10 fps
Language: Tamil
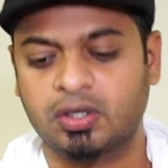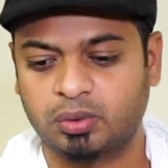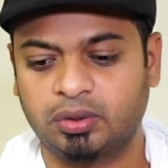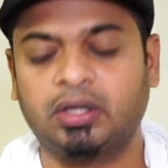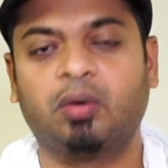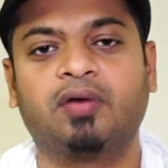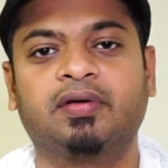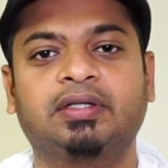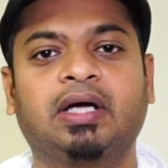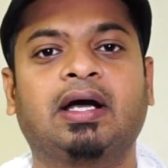ஸோ தட் அவங்க
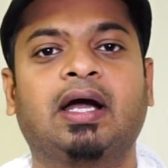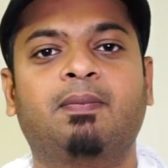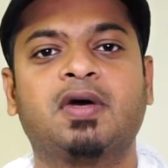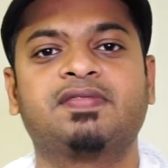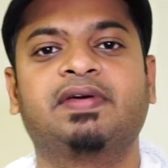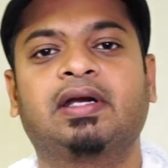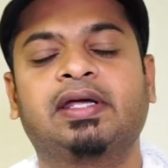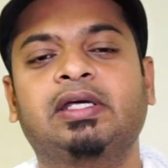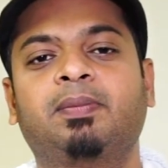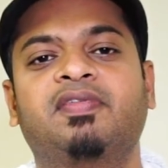வந்து அங்கே
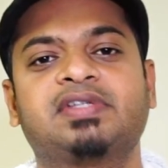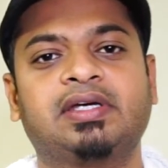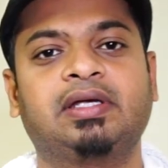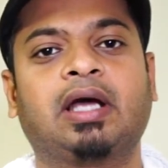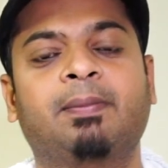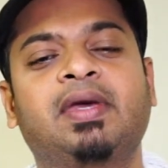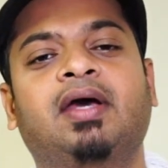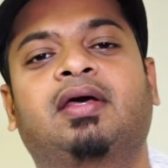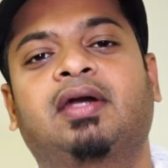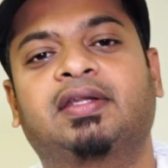அட்மாஸ்பியரில் ஈர்ப்பு விசை கம்மியாக
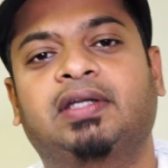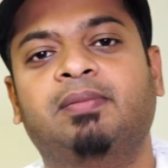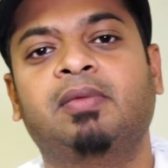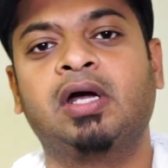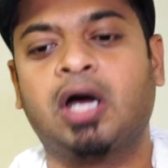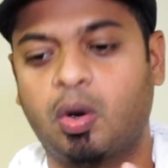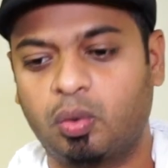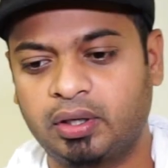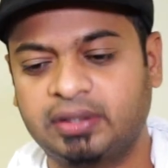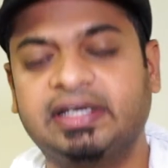இருக்கிற இடத்துலையும்
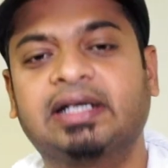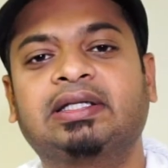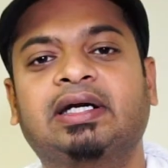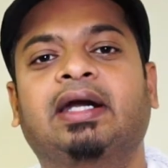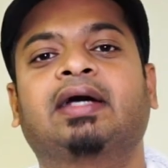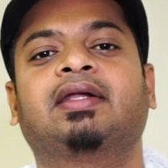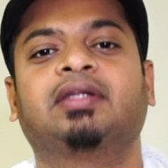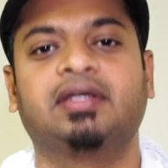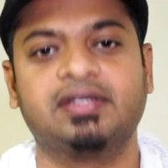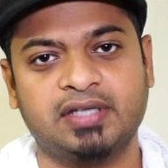அவங்க நிலத்தில்
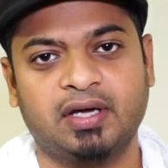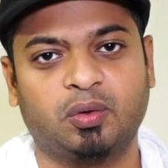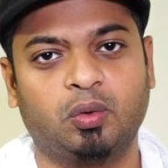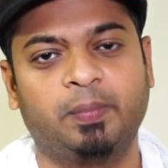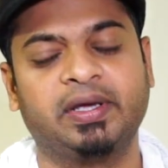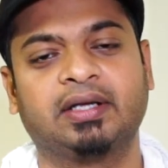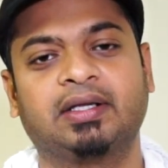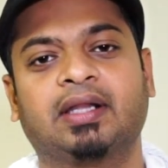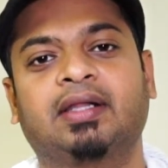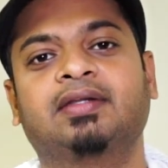நடக்கிறதுக்கு ஈஸியாக இருக்கும்
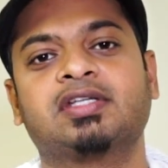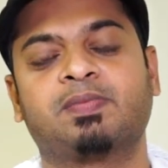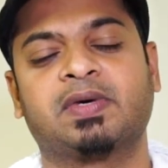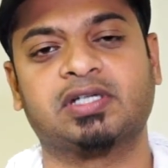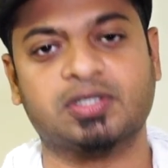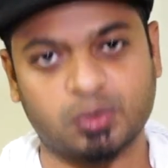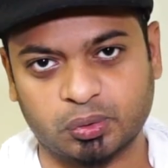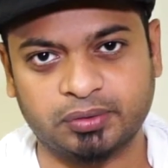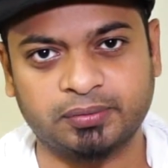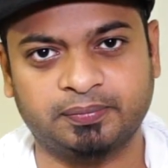அப்படிங்கிறதால தான் அந்த ஸ்பெஷல் சூட்